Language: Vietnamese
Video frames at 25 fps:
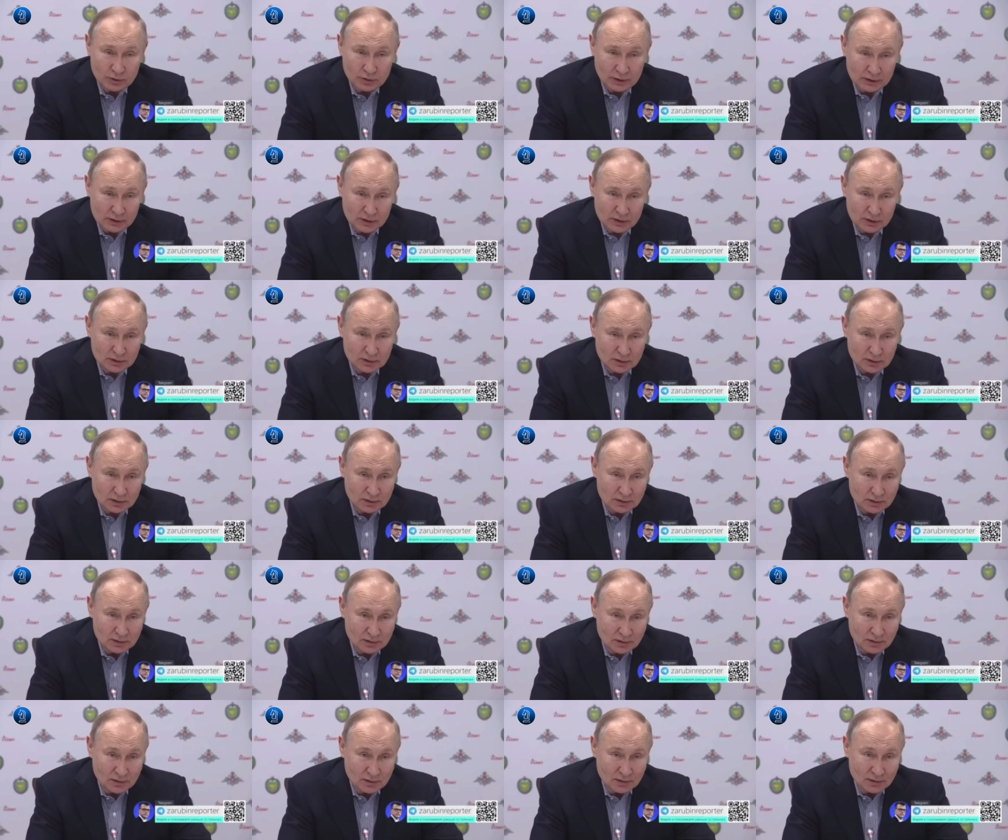cuộc tấn công
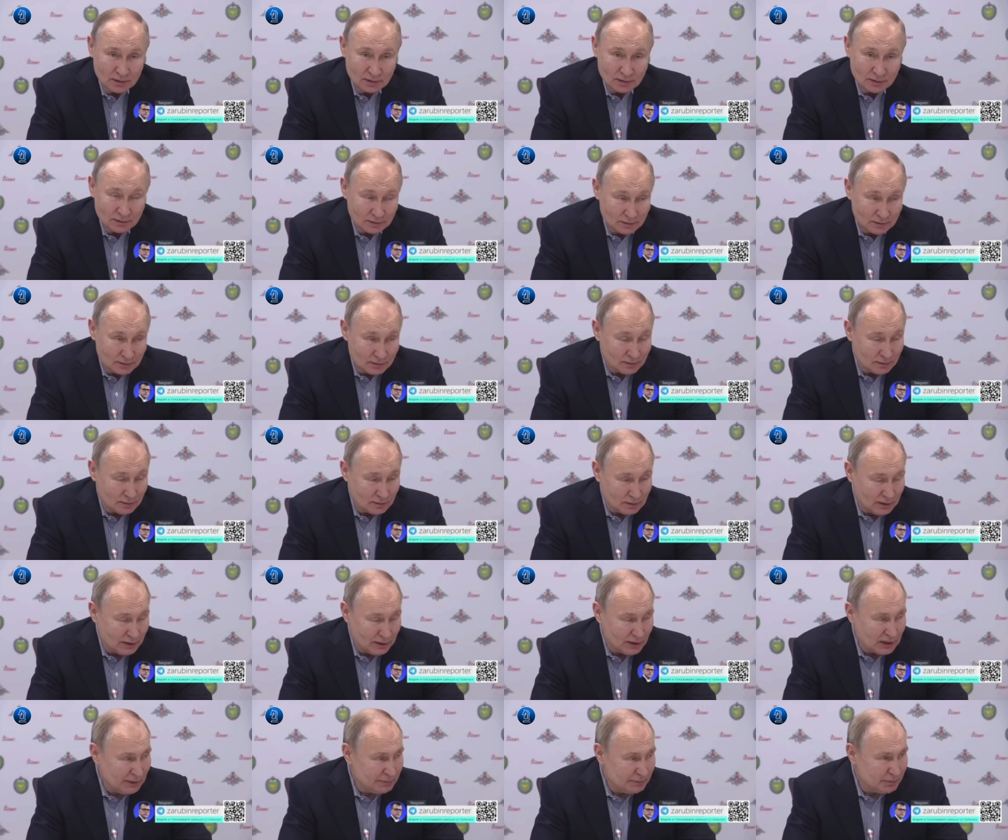của Ukraine vào
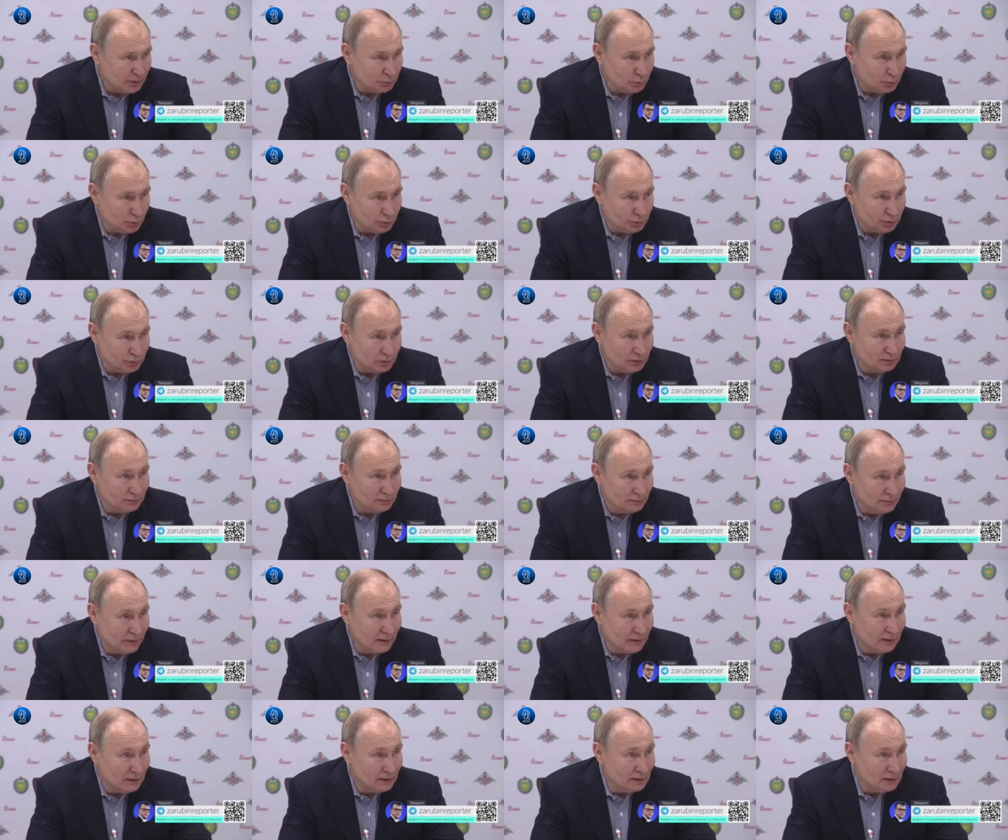Belgorod vào hôm
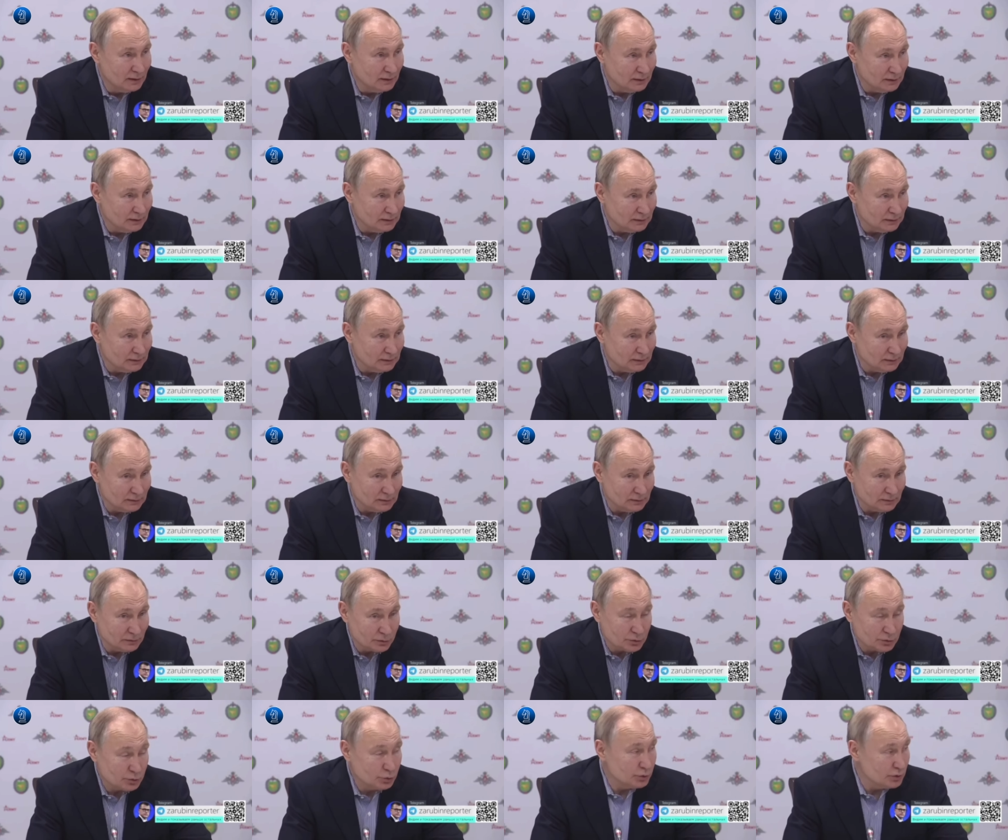30 tháng 12.
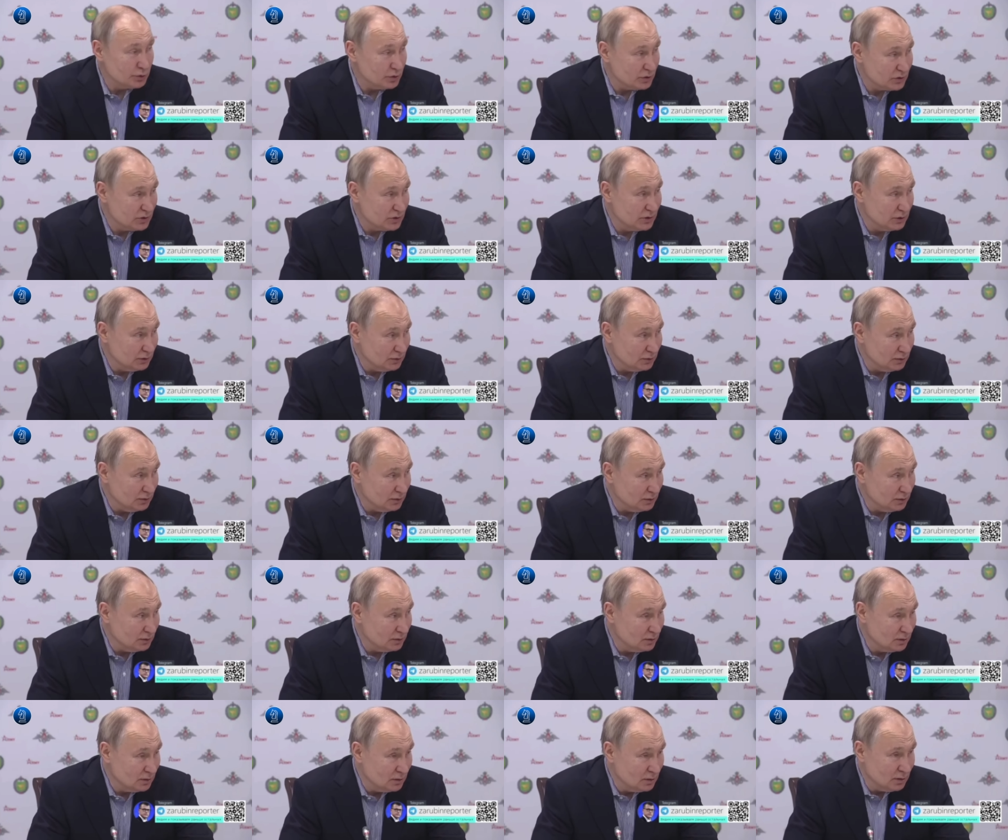Ông đã trực tiếp
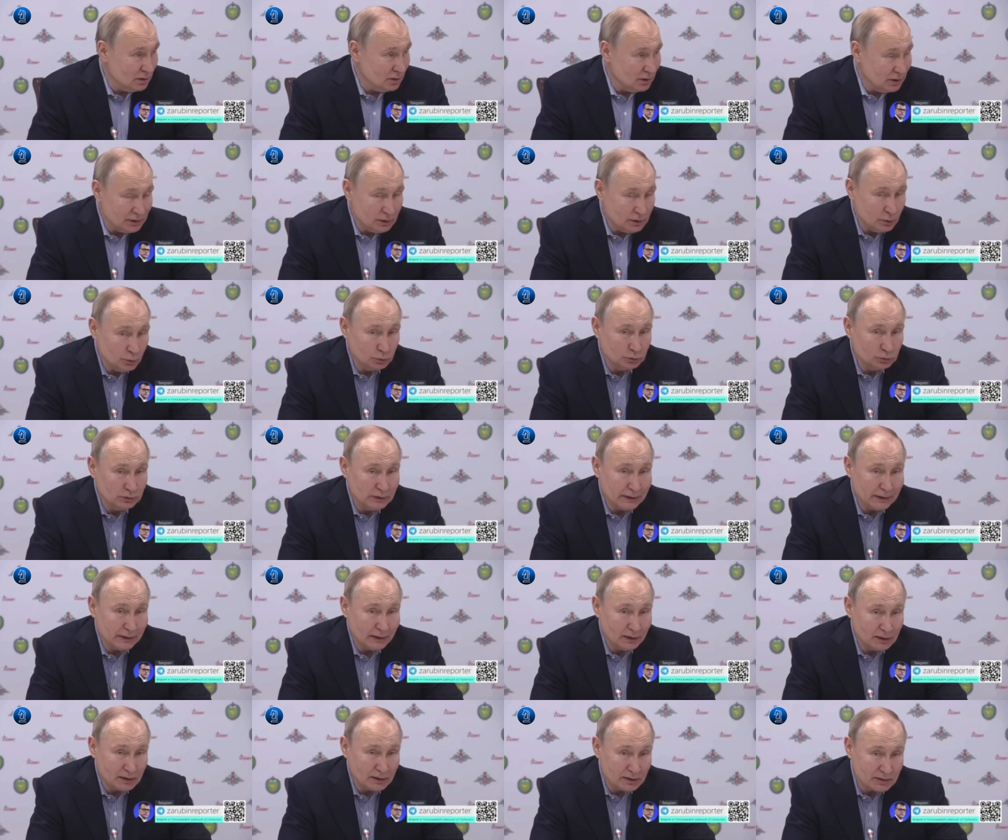gọi vụ tấn công
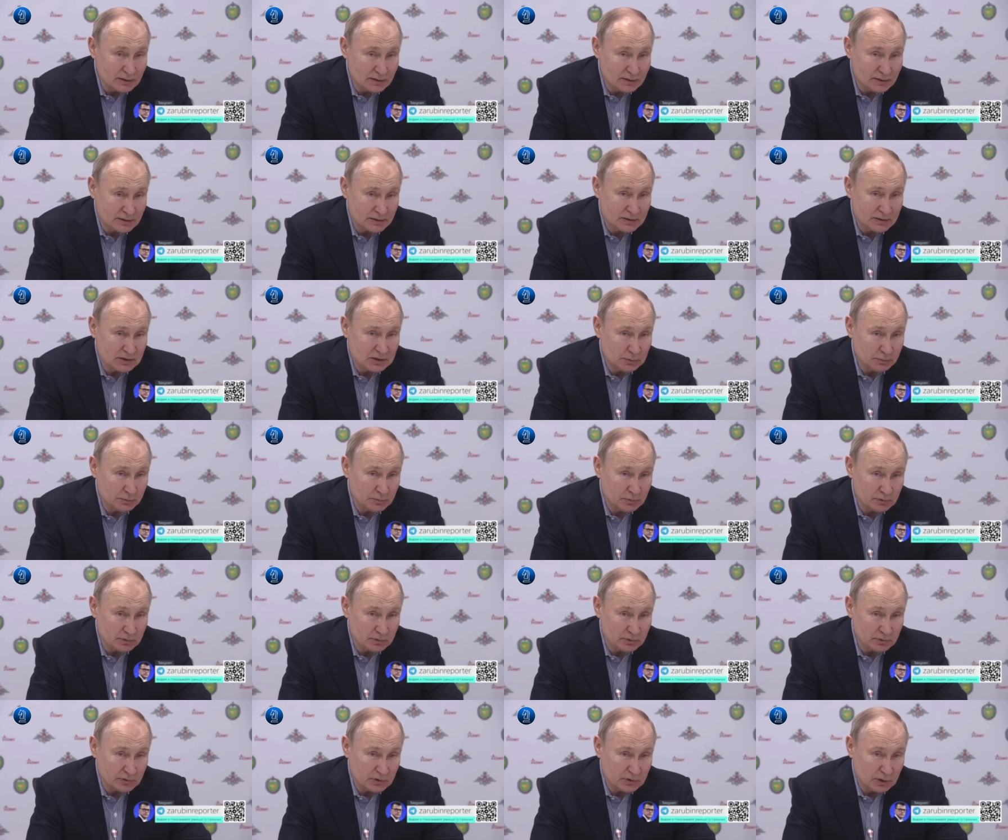này là hành động khủng
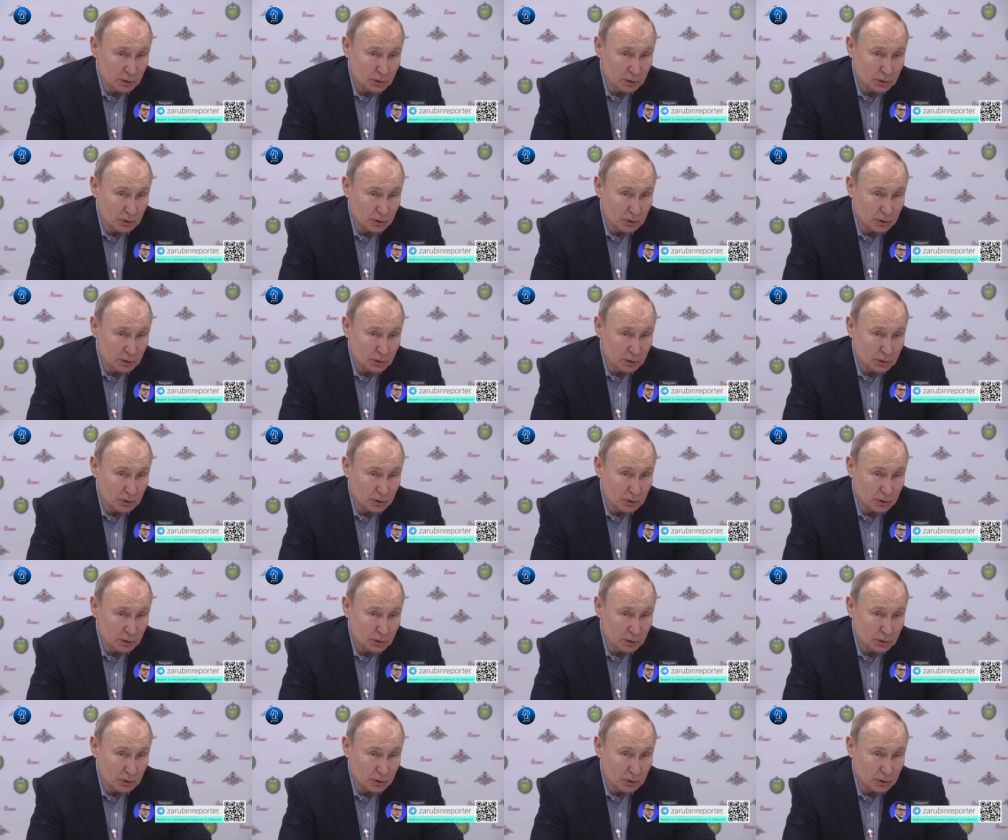bố